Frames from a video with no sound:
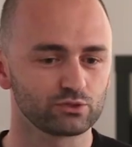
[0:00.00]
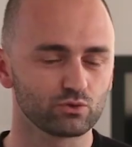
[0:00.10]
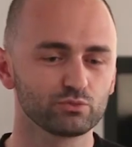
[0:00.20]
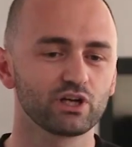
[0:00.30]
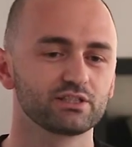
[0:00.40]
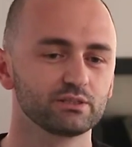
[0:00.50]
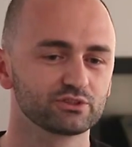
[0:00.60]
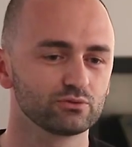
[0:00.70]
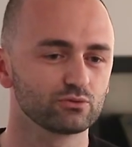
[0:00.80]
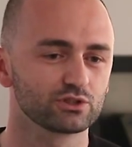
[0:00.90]
которую мы
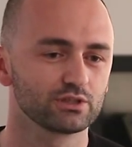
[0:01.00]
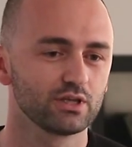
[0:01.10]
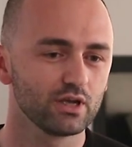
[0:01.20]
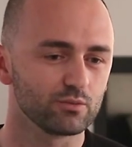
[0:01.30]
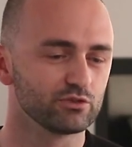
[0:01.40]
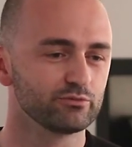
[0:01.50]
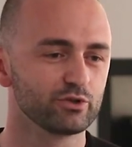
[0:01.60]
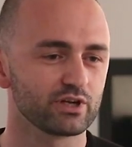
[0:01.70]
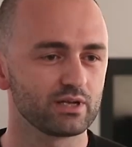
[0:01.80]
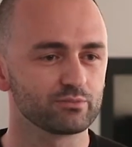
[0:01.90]
хотим слушать. Мы
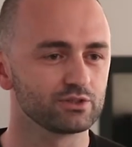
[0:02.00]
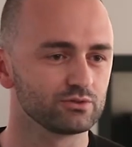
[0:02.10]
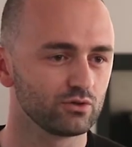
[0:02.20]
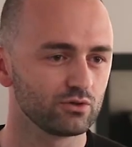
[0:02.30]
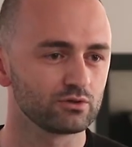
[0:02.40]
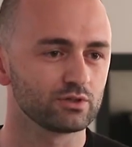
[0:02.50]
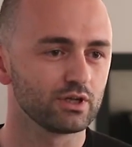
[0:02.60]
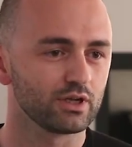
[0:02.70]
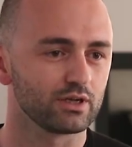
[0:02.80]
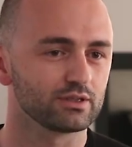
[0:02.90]
выбираем кино,
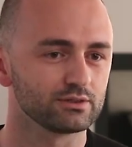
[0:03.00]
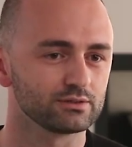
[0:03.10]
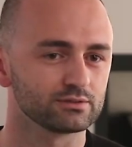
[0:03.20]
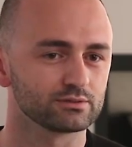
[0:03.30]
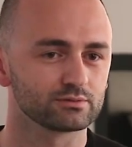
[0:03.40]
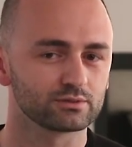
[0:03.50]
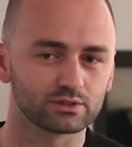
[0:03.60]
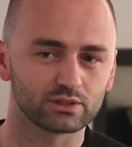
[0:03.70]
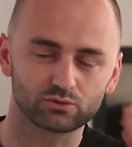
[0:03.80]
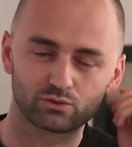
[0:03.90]

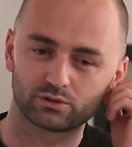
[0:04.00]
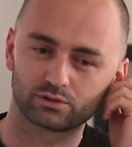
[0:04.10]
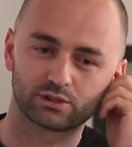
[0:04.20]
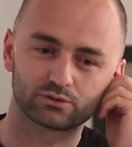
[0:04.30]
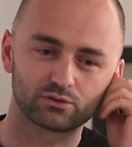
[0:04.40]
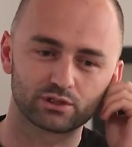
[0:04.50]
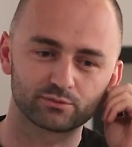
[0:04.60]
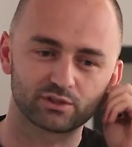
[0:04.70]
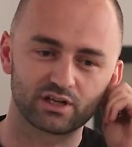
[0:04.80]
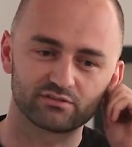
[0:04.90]
которое, которое
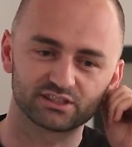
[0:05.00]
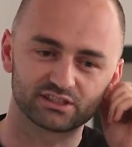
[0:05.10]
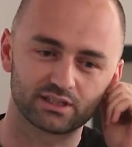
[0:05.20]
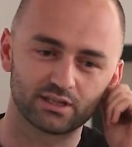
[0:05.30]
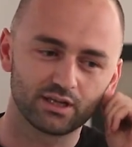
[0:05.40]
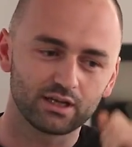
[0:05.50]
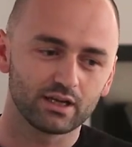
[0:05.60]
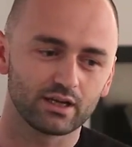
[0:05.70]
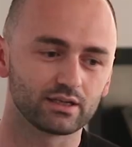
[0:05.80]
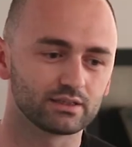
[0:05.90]
нам нравится.
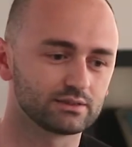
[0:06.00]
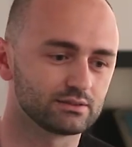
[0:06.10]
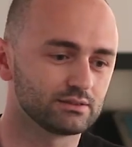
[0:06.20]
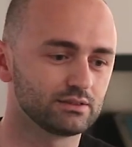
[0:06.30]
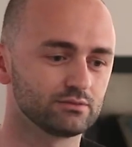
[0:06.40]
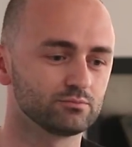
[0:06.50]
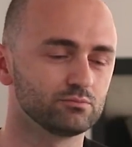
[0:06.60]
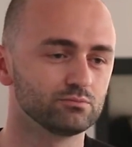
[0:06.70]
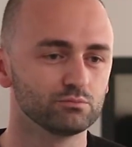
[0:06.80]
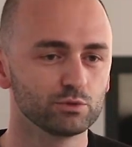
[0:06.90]
Мы
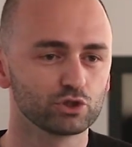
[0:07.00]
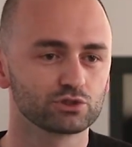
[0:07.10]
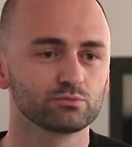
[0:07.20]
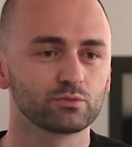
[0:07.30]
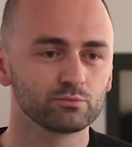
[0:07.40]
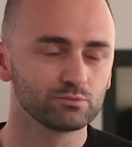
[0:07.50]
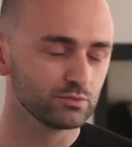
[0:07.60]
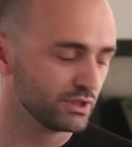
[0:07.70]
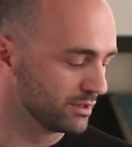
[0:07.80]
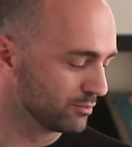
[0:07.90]
можем,
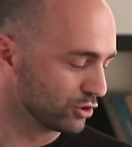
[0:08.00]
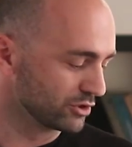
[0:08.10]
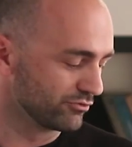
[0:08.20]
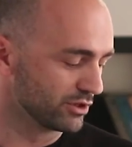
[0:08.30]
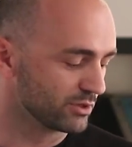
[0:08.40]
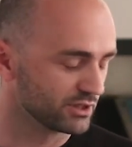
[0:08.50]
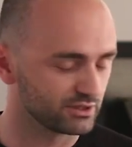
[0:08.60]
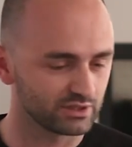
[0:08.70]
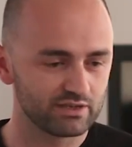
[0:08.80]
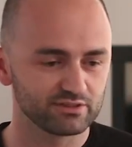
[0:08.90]
мы можем
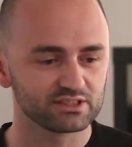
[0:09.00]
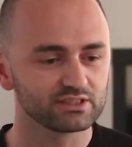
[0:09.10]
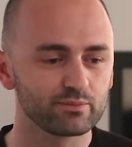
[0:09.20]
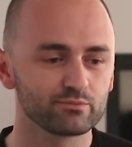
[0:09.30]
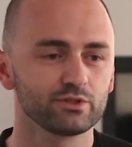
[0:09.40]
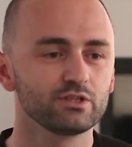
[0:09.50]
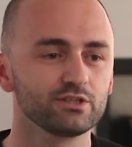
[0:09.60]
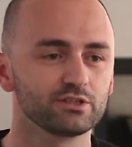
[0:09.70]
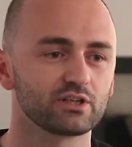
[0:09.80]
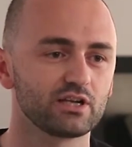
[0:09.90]
выбрать, нравится нам
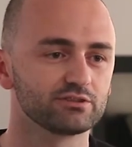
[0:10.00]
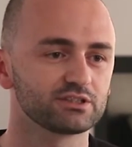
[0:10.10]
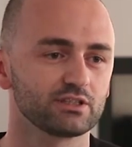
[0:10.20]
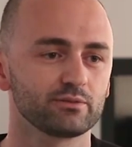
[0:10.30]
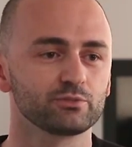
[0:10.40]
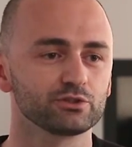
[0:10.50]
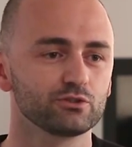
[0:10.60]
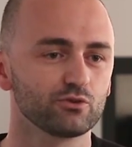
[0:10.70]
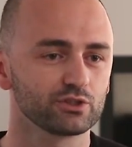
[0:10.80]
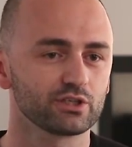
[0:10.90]
или не нравится
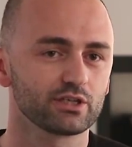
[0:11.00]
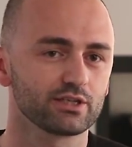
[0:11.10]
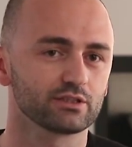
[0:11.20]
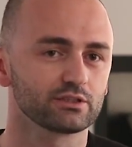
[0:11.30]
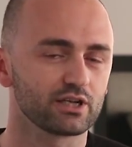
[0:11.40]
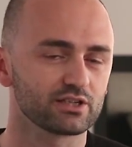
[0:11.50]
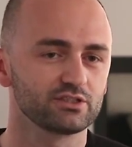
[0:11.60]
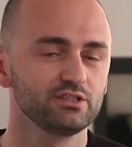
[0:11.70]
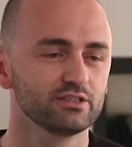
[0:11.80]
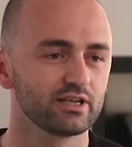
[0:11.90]
определенная какая-то
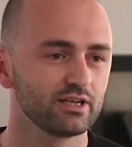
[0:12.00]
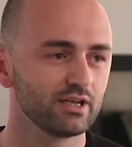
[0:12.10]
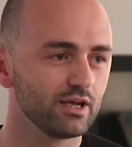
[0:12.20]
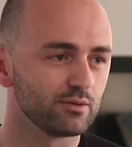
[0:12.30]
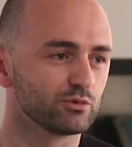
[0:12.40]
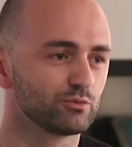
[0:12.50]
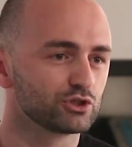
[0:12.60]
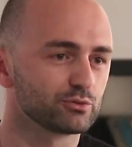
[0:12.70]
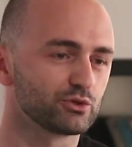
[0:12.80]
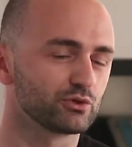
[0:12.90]
картина. Мы
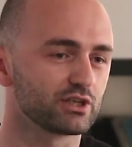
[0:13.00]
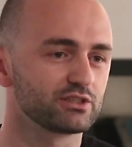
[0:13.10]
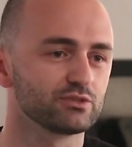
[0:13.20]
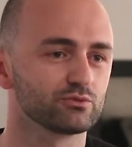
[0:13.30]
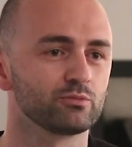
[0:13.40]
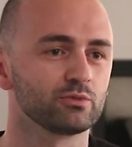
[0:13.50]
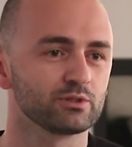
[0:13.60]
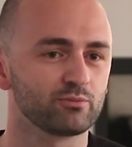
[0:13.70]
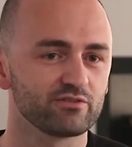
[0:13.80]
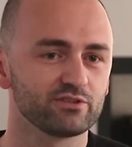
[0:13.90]
можем эту картину
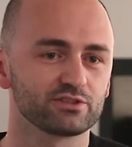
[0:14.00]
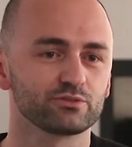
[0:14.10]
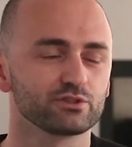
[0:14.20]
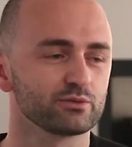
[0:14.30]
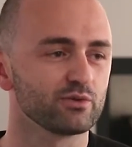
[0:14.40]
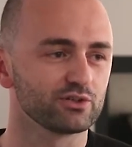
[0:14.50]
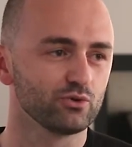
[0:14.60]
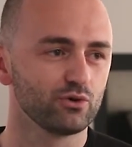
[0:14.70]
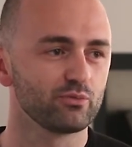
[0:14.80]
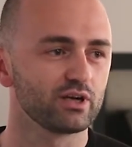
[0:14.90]
повесить у себя
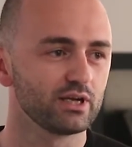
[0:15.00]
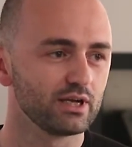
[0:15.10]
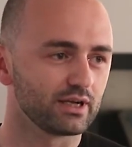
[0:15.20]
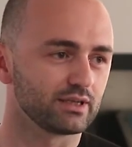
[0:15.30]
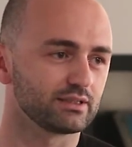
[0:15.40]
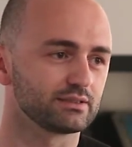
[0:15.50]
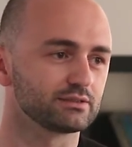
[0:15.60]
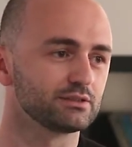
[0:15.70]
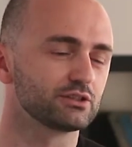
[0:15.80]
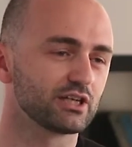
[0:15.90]
дома,
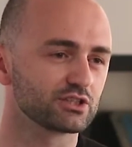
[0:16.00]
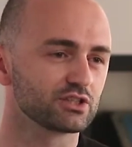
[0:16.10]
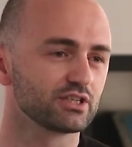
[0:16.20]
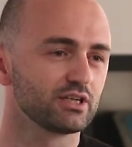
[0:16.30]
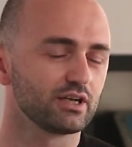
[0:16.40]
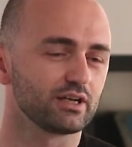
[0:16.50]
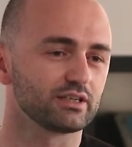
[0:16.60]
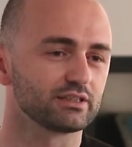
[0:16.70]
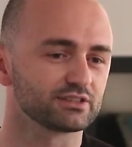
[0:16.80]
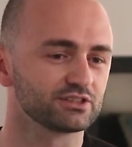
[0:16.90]
а, и также
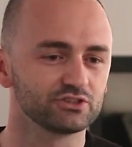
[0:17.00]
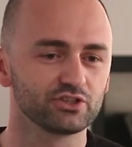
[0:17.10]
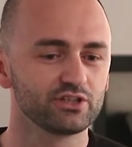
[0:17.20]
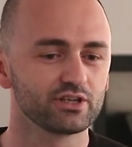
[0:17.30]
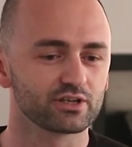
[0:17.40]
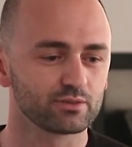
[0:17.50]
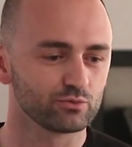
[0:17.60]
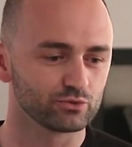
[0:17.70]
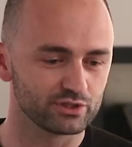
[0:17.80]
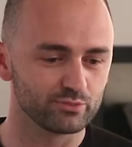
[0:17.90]
а, с
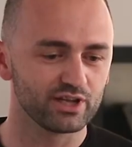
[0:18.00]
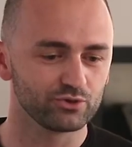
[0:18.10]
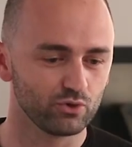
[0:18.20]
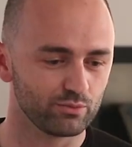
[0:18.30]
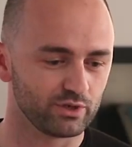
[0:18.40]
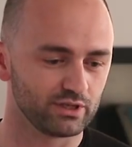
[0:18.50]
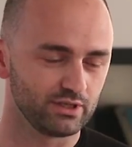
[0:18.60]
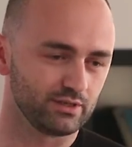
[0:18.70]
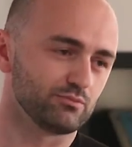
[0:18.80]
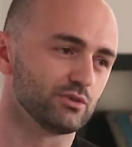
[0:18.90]
интерьером у себя дома
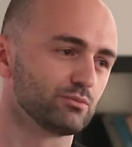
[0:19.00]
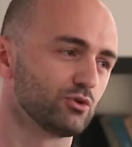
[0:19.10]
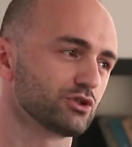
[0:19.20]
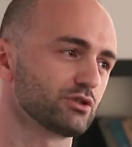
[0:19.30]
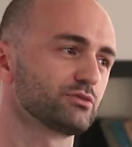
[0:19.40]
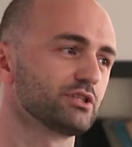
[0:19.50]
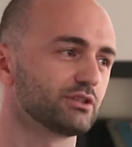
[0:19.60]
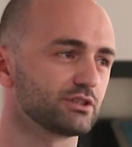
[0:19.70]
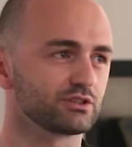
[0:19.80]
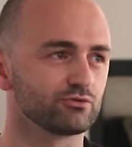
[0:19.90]
мы можем
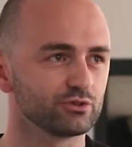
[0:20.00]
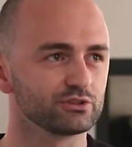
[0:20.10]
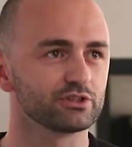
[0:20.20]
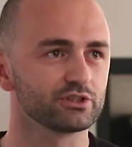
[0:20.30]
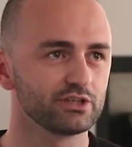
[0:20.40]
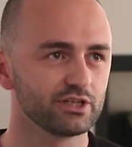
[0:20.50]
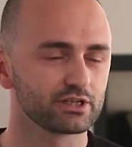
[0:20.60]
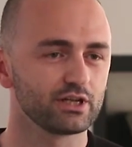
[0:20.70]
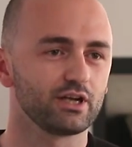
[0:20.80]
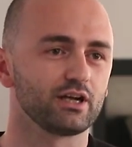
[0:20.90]
делать свой
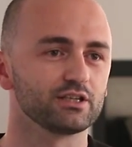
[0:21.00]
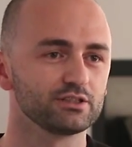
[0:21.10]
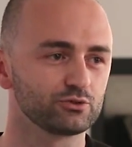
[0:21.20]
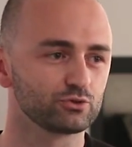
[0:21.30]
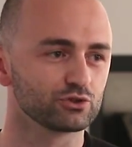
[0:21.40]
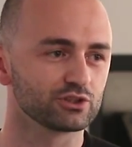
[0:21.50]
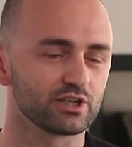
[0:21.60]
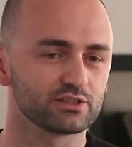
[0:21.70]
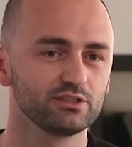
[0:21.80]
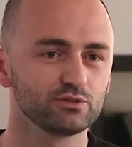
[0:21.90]
интерьер, а, и ту же
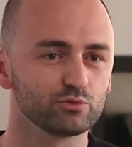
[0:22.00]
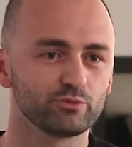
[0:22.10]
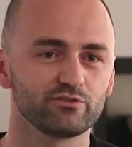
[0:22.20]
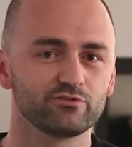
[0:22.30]
картину мы